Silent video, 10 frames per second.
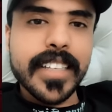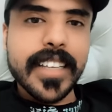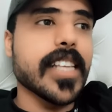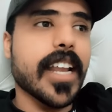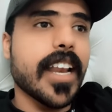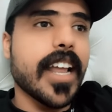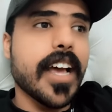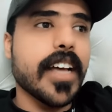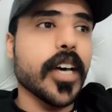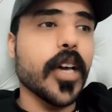
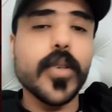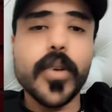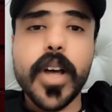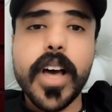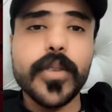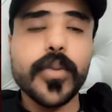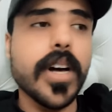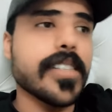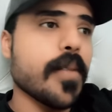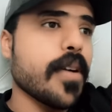أصرنا تغيرات
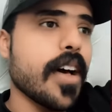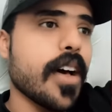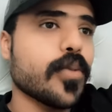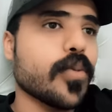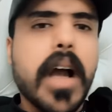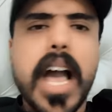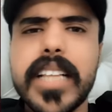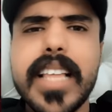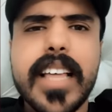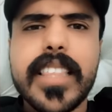وازمات
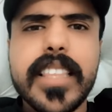واحداث